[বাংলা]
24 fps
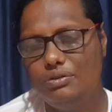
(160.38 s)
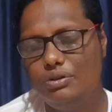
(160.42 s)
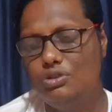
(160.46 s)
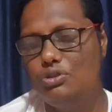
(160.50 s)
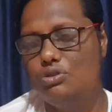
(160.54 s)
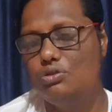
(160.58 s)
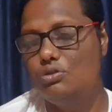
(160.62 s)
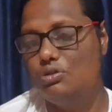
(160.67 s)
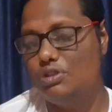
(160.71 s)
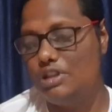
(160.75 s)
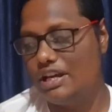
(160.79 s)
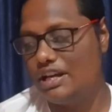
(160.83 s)
ওই
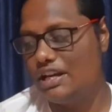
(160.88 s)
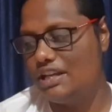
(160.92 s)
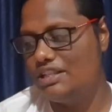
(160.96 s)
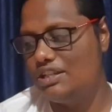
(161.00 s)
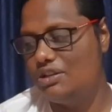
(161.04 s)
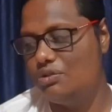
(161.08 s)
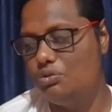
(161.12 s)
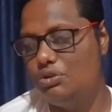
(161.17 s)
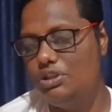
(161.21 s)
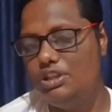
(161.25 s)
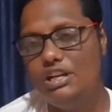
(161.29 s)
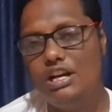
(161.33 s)
জন্য দেখা
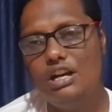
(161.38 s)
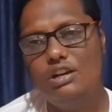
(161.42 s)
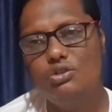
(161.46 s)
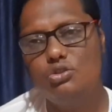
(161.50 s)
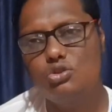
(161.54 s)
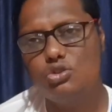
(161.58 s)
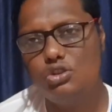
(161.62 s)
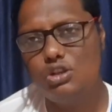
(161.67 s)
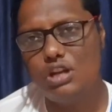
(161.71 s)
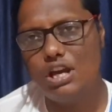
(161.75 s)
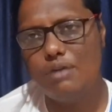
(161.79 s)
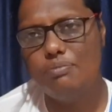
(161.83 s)
যায়
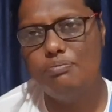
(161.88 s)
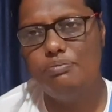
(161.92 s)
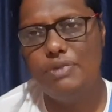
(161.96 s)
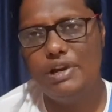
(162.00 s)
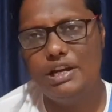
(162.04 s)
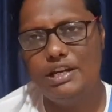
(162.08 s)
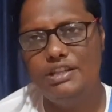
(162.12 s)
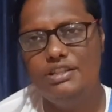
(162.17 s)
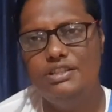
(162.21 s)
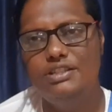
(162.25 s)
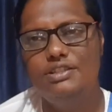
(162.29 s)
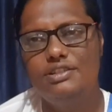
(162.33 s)
অধিকাংশ লাভ
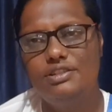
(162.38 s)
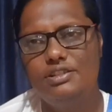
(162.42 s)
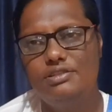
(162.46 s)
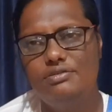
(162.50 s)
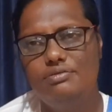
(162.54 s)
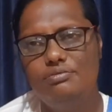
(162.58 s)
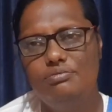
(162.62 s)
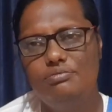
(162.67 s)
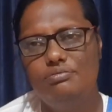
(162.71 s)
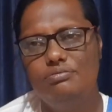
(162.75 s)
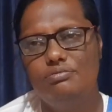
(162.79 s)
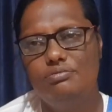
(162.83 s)
ম্যারেজ
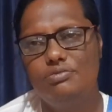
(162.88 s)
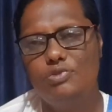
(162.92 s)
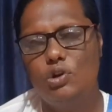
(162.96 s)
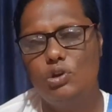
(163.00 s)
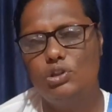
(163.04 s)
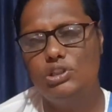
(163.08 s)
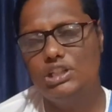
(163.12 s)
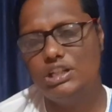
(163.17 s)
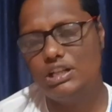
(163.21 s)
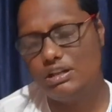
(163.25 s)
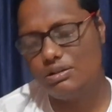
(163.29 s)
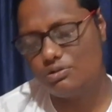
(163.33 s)

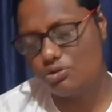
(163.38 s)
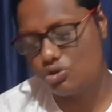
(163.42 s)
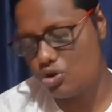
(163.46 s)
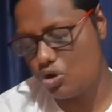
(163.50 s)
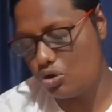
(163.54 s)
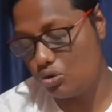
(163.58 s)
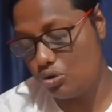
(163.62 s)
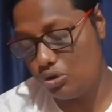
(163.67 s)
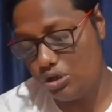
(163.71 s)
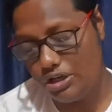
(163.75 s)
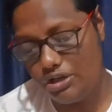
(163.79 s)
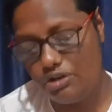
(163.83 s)
কথাটা
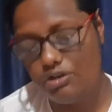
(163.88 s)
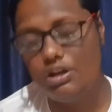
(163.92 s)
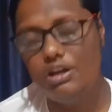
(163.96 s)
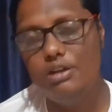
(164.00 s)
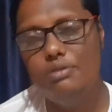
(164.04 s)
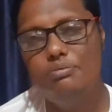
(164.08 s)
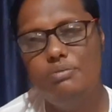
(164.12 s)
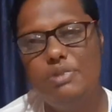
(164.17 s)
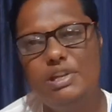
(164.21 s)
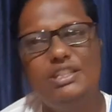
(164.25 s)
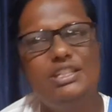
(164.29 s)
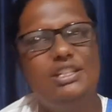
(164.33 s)
সকলে
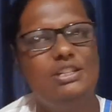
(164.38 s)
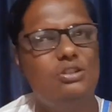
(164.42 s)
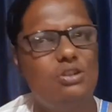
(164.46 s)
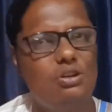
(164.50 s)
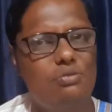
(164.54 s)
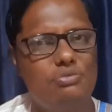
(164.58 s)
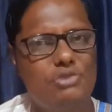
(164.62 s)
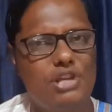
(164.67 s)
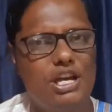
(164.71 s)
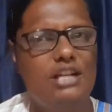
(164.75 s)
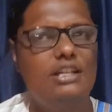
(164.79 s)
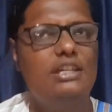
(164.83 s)
নয়
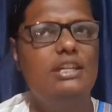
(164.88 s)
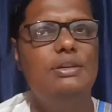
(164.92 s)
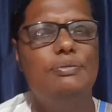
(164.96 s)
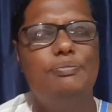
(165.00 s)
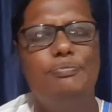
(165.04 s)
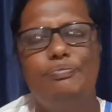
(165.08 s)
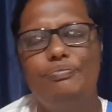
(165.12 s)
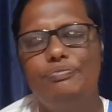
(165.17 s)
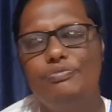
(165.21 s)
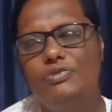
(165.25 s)
ব্যতিক্রম থাকে